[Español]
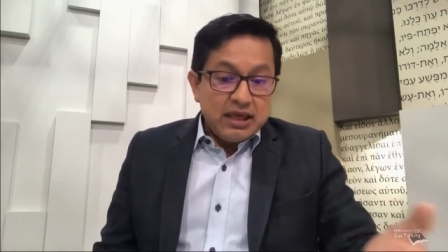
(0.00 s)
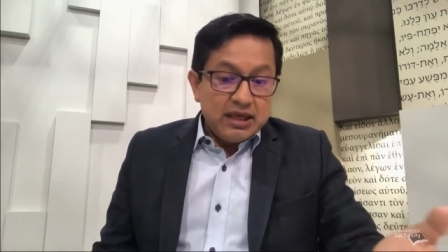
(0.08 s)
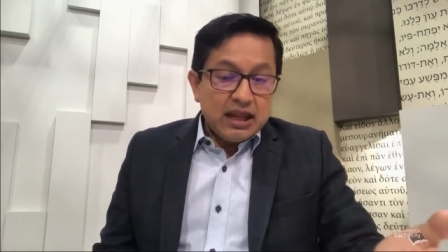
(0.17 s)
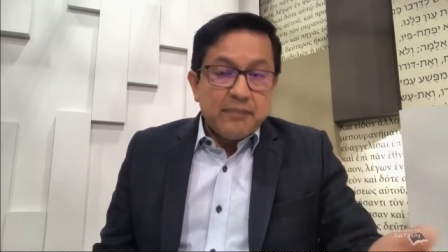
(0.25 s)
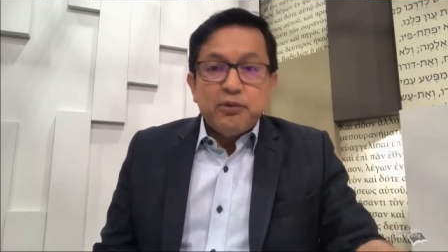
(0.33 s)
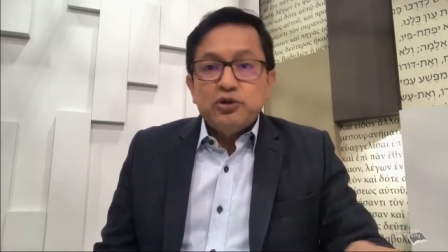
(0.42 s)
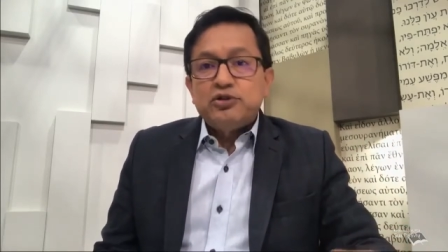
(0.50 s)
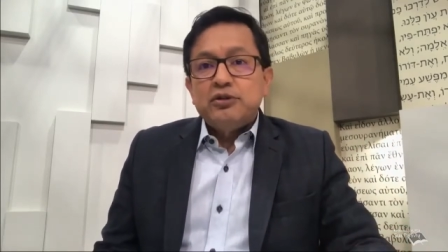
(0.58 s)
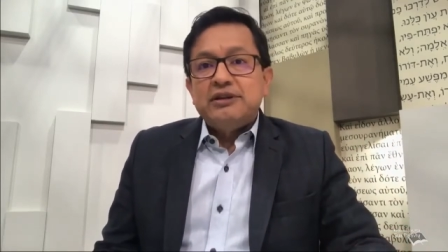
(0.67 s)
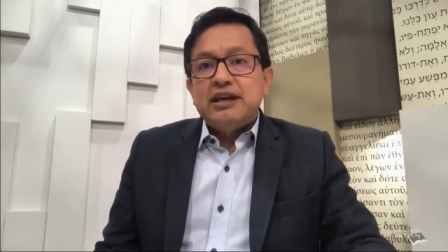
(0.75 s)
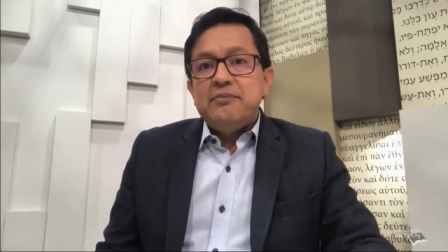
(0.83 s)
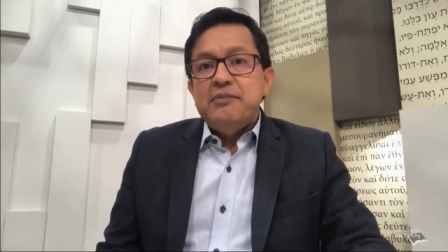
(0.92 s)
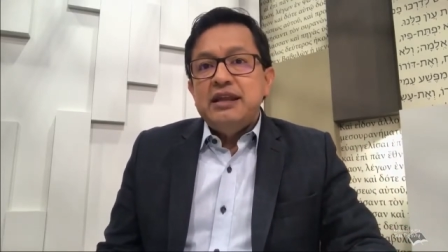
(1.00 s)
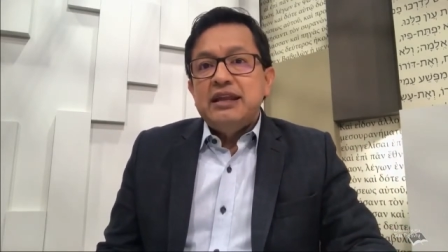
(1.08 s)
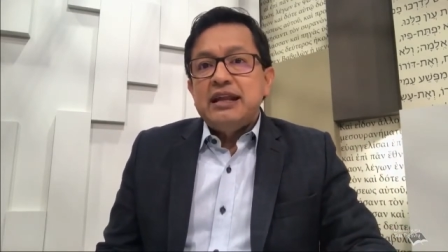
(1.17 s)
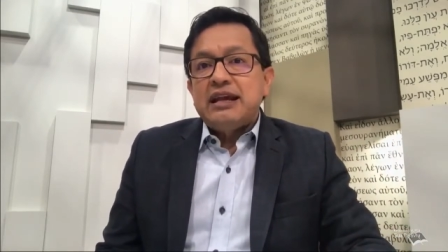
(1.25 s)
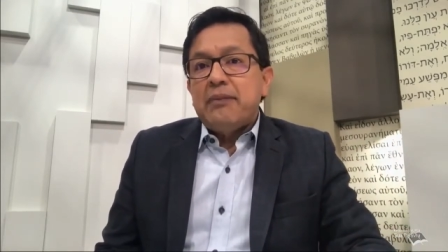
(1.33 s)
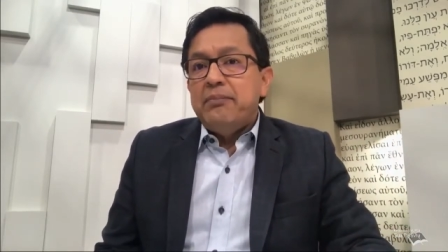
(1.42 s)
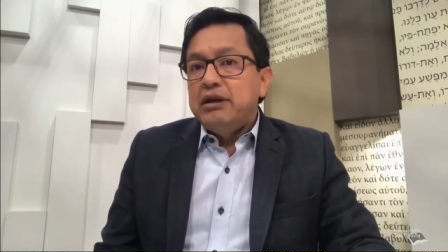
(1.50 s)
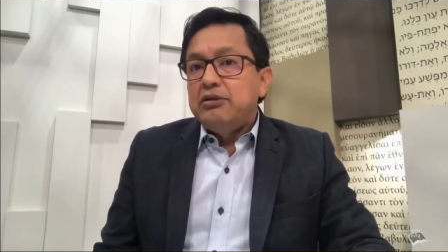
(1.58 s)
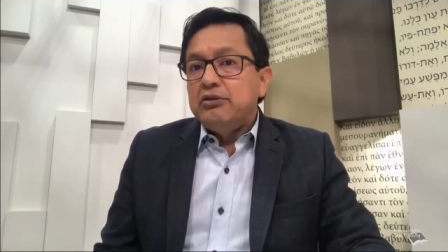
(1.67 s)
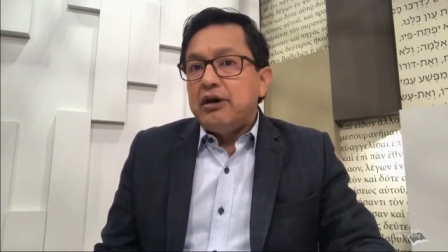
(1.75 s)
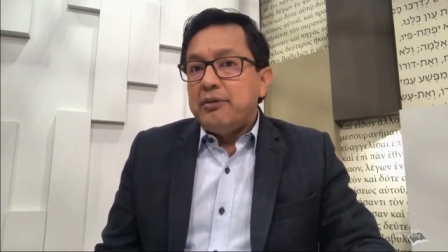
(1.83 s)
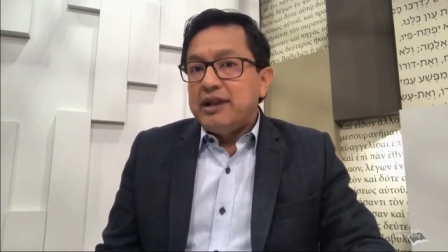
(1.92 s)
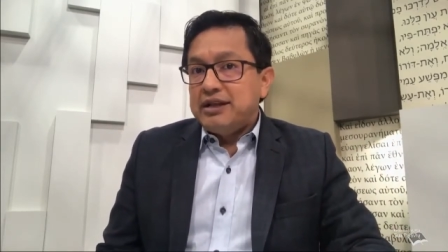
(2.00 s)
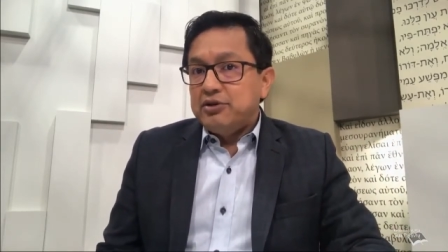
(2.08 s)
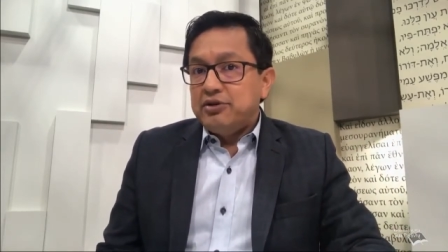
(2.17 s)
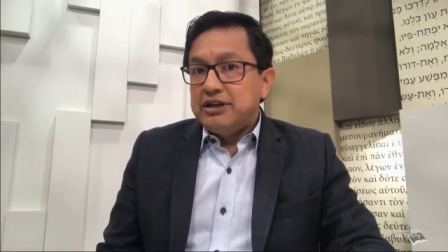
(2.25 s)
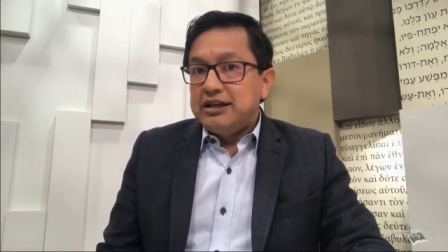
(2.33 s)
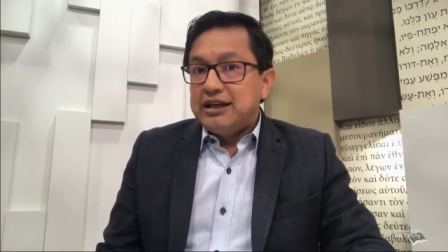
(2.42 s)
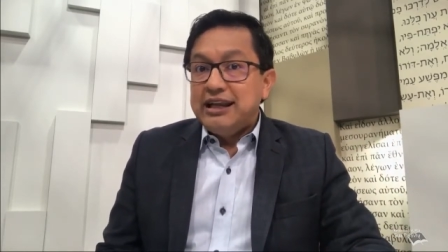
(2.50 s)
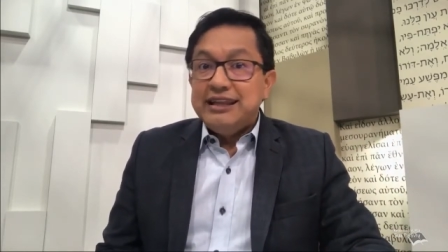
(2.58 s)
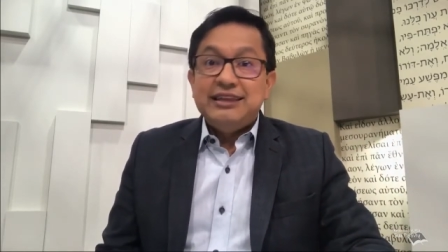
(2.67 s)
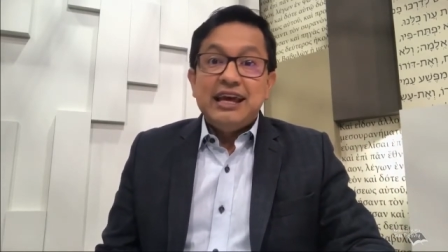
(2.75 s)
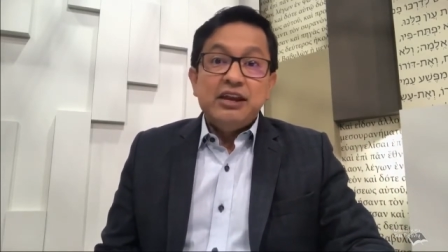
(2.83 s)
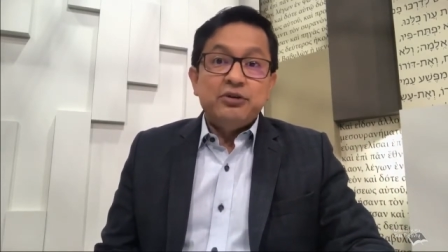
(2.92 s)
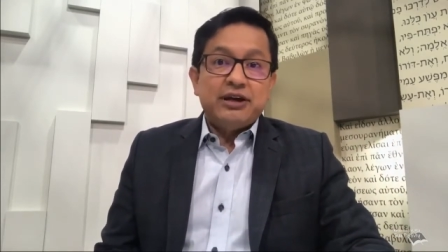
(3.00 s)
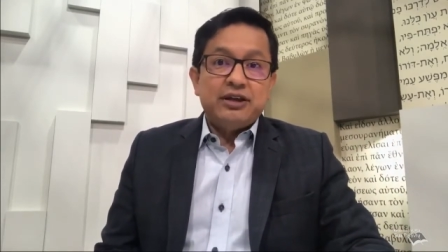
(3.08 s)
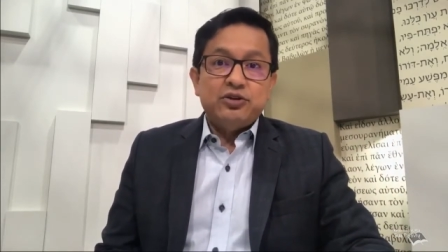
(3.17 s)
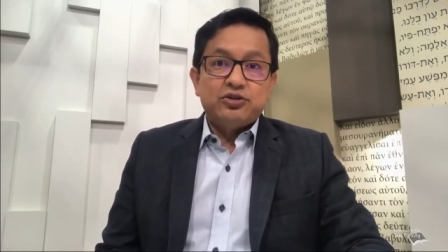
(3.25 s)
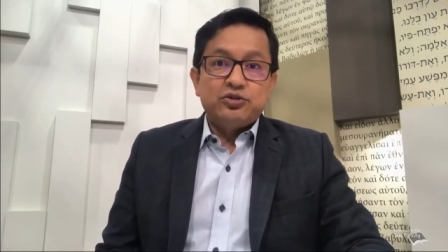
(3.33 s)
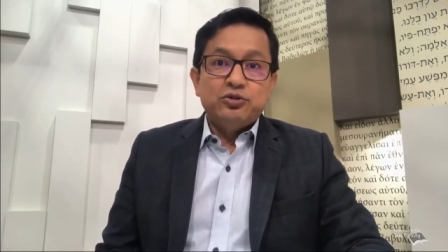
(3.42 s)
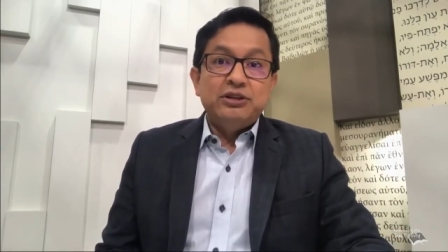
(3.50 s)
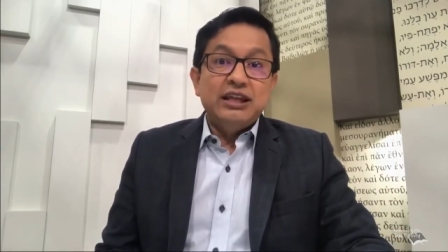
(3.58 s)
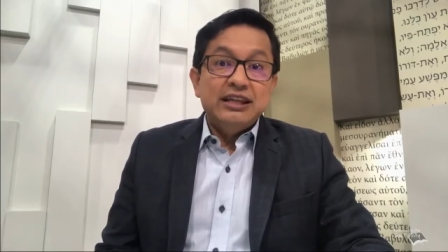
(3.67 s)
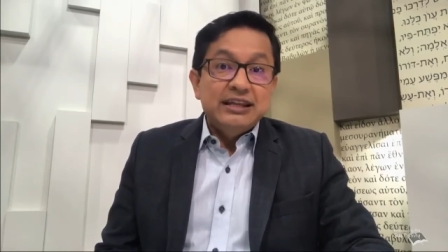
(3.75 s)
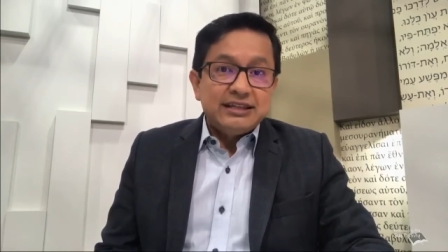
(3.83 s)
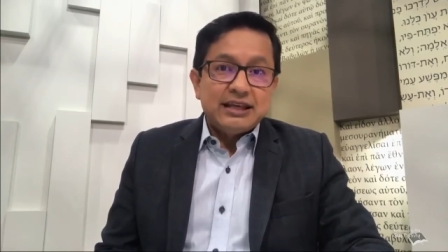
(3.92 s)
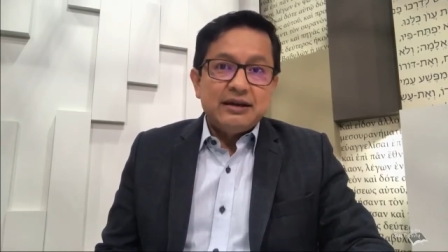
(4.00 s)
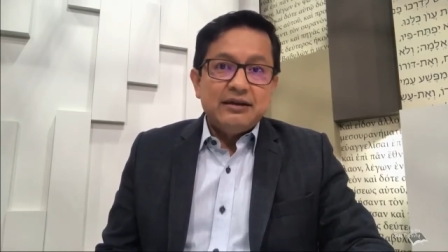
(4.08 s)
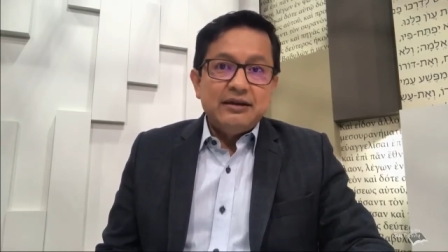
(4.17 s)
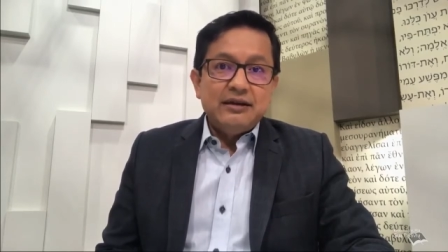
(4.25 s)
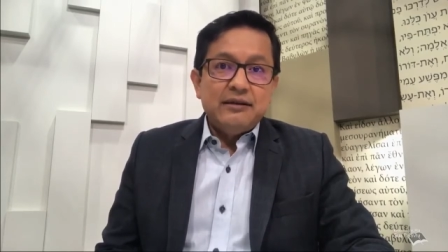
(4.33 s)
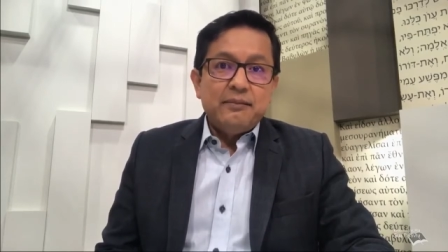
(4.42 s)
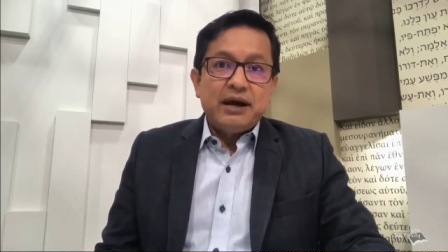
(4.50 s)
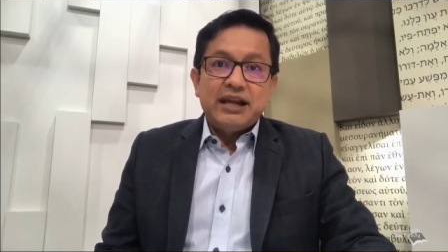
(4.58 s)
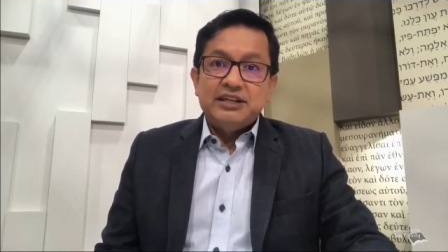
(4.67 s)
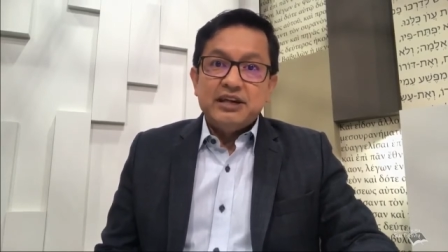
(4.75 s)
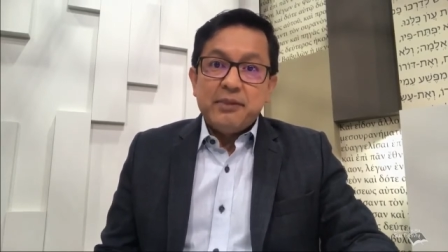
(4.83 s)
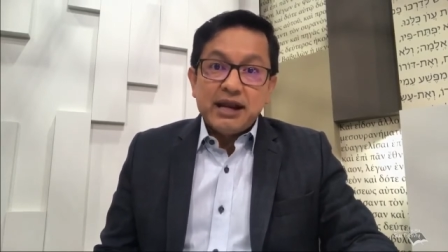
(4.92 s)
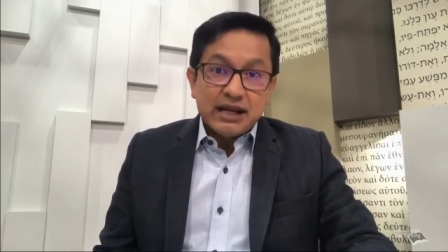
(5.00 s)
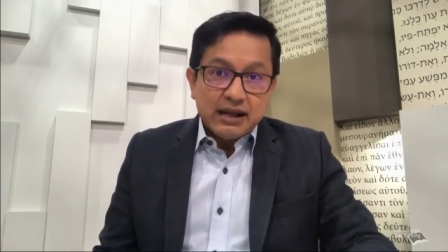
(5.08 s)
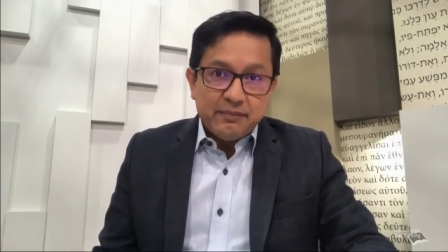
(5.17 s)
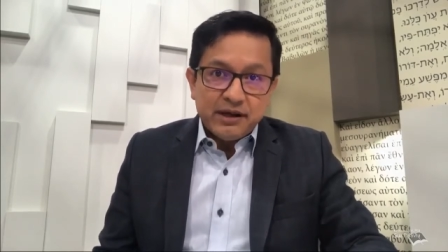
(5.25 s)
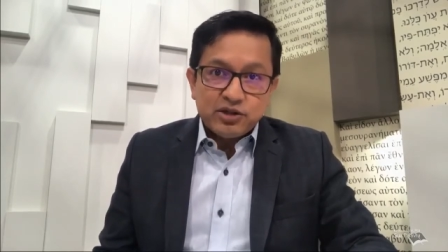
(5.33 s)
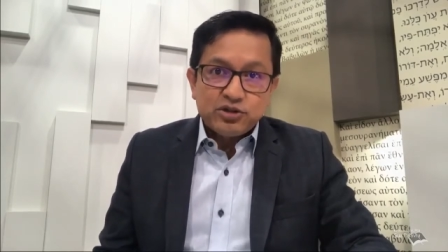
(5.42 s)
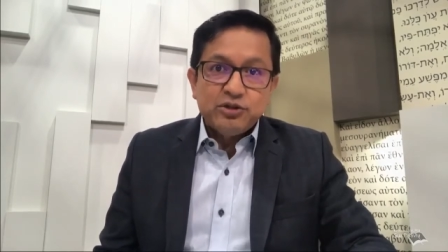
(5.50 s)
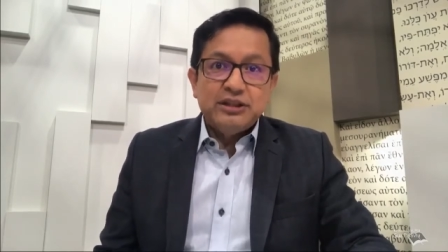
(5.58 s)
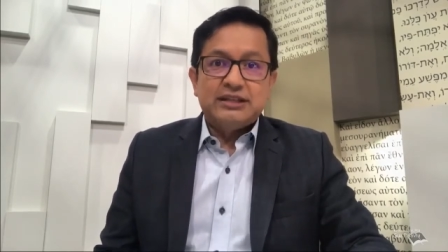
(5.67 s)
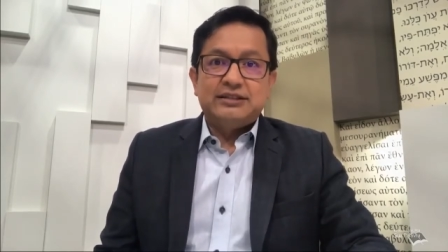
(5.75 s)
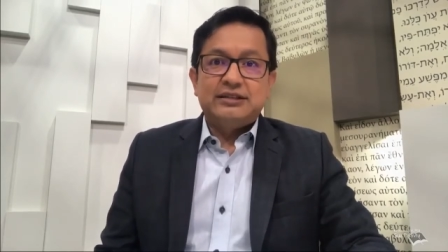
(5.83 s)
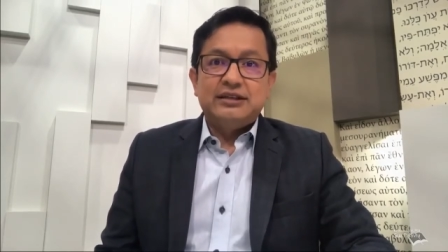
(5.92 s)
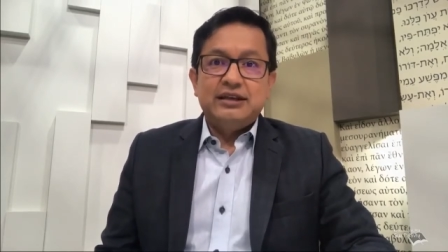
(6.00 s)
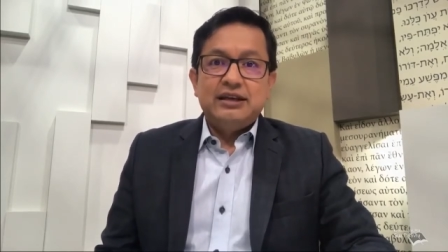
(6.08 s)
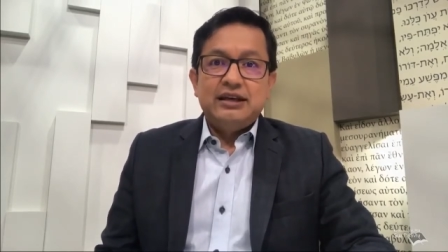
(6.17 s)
Y el apóstol termina el capítulo hablando del criterio que Dios utiliza para llamar a las personas